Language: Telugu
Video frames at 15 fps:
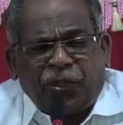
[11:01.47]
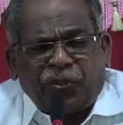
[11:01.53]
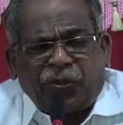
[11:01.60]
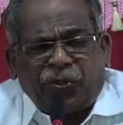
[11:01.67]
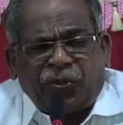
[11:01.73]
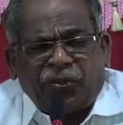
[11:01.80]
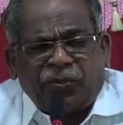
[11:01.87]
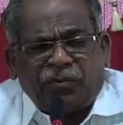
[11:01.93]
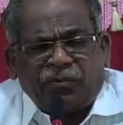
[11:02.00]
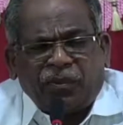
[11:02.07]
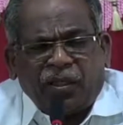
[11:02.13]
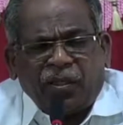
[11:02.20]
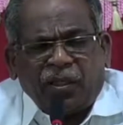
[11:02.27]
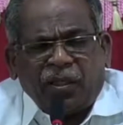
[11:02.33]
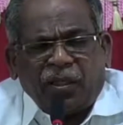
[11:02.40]
పేతురును
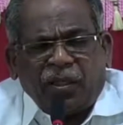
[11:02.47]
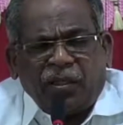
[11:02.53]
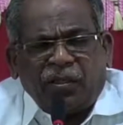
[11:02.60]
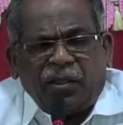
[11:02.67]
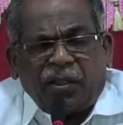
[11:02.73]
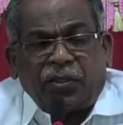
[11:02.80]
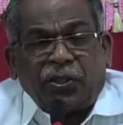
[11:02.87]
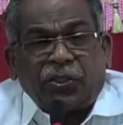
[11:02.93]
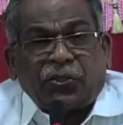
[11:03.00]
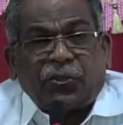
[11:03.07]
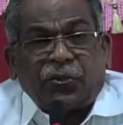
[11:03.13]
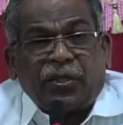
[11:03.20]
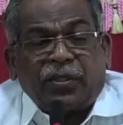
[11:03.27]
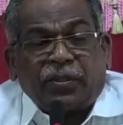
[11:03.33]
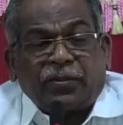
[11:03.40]

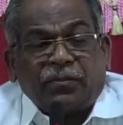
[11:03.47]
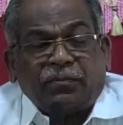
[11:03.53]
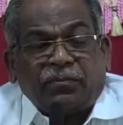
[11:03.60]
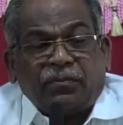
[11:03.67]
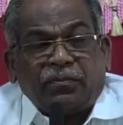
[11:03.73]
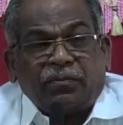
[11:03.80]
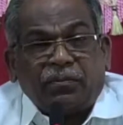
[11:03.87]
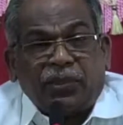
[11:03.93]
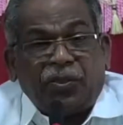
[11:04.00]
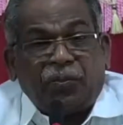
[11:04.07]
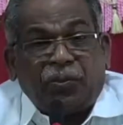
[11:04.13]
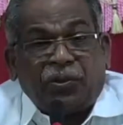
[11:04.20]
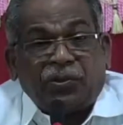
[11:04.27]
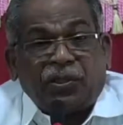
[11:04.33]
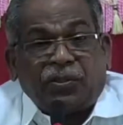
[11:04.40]
నిలదీస్తున్నారు మీ
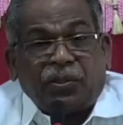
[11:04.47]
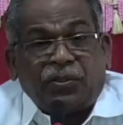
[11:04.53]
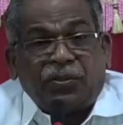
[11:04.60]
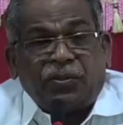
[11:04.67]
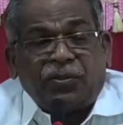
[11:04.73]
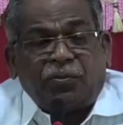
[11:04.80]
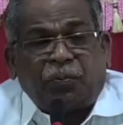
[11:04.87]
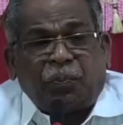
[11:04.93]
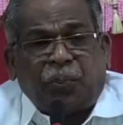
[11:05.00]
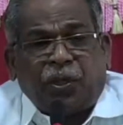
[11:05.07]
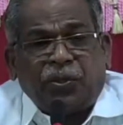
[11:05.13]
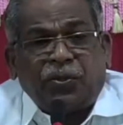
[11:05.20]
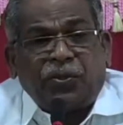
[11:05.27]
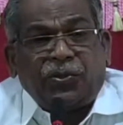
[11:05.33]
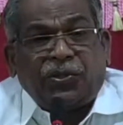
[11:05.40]
బోధకుడు
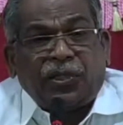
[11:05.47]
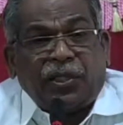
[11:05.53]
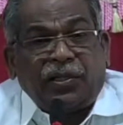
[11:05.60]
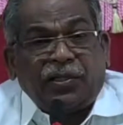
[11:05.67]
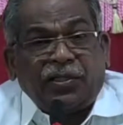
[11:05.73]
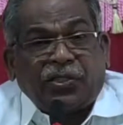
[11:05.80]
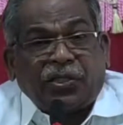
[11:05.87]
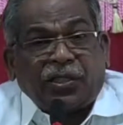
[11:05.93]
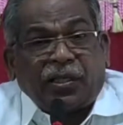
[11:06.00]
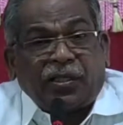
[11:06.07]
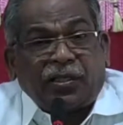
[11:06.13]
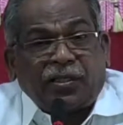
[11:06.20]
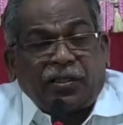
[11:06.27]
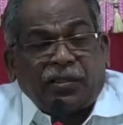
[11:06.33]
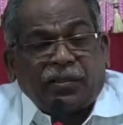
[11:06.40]
పన్ను చెల్లించడా